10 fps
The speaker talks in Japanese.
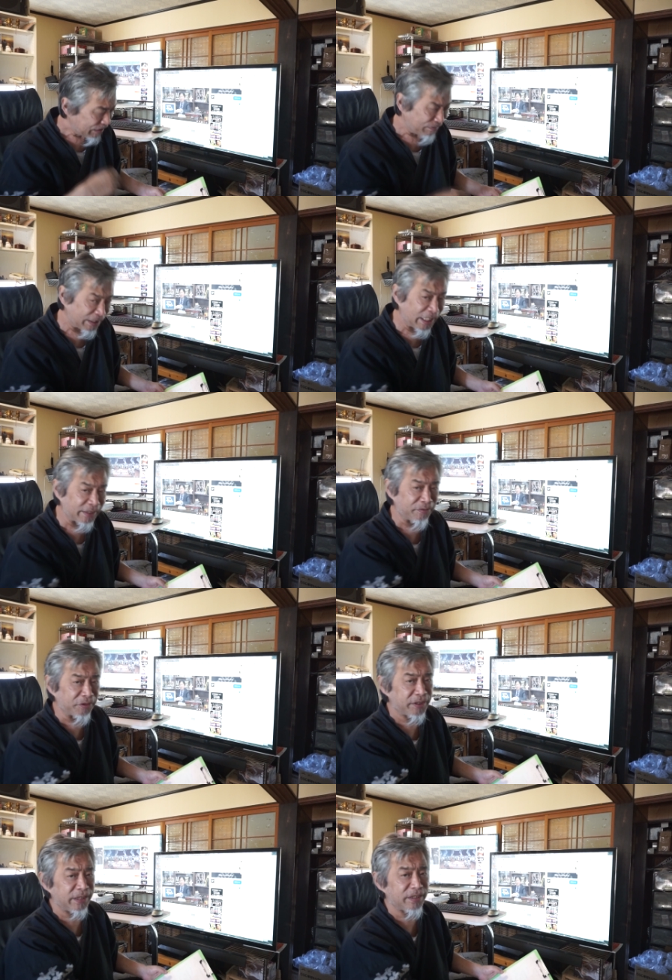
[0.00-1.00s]
まあ、なんか
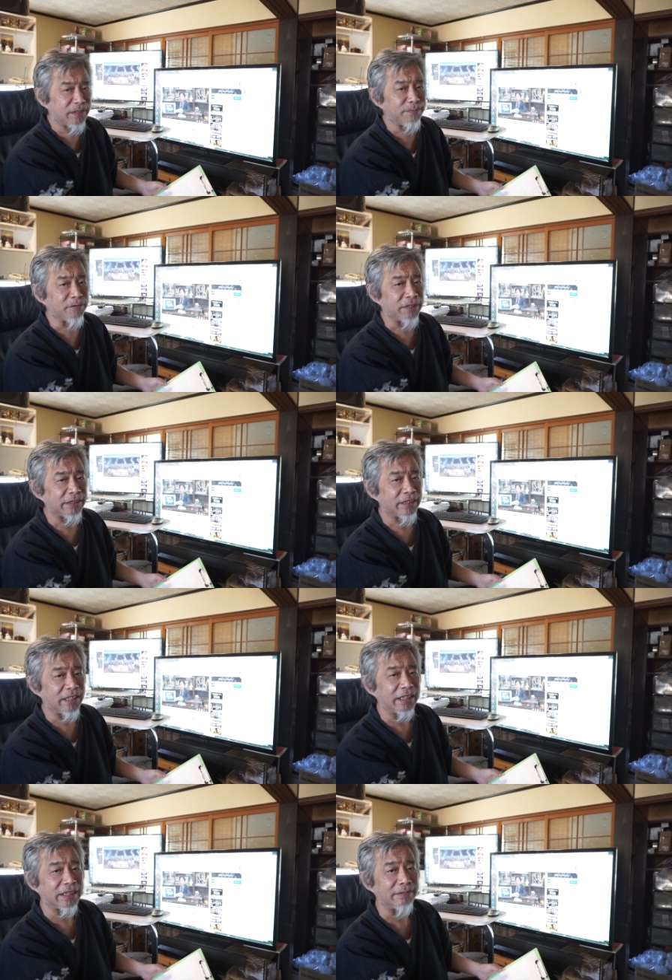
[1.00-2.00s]
都市伝説っぽくなって
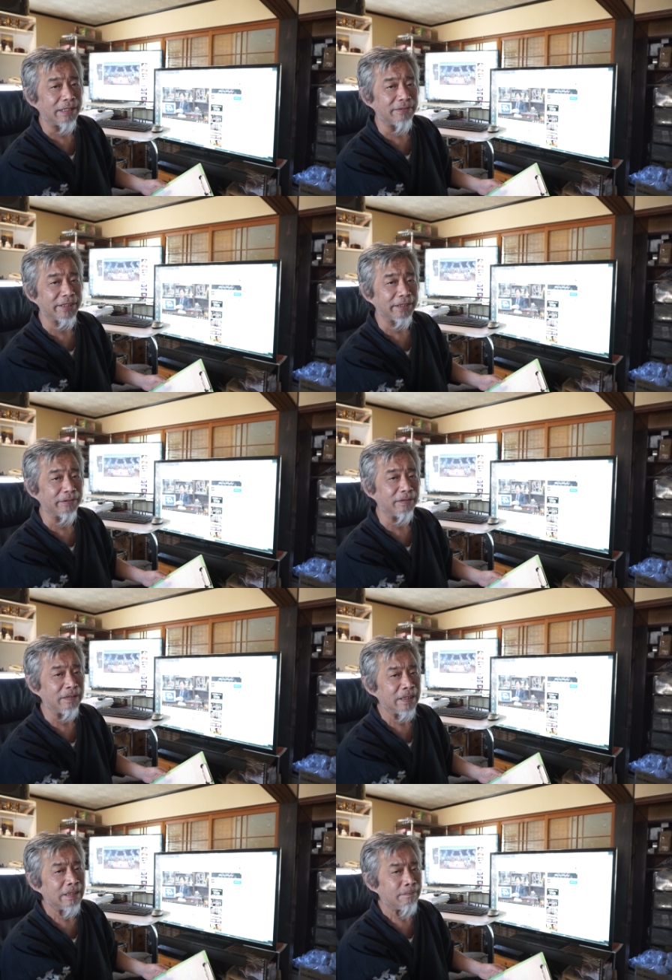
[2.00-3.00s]
しまいましたけど、
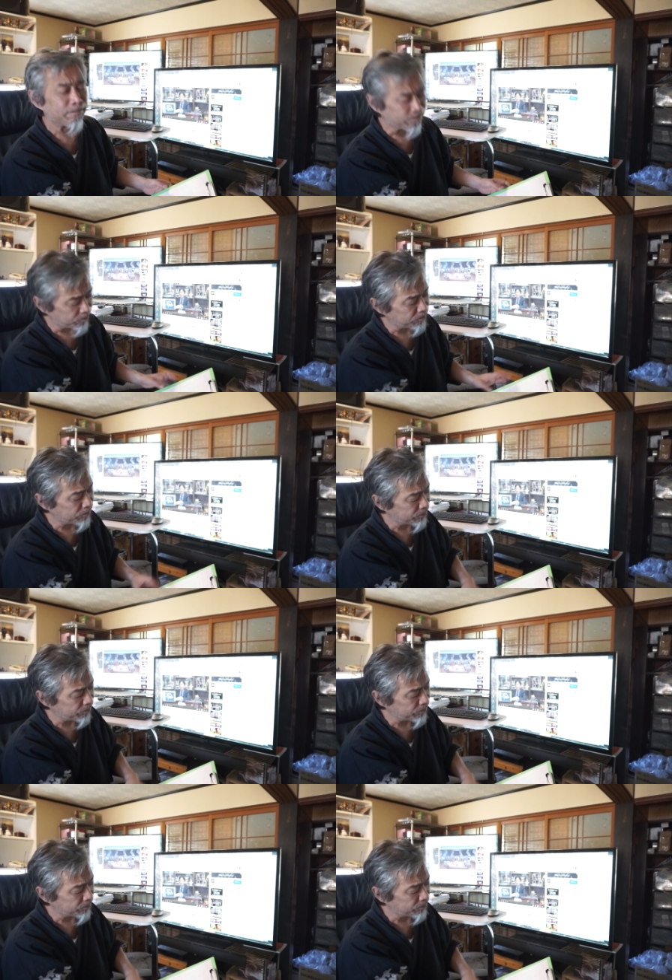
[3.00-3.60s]
うん、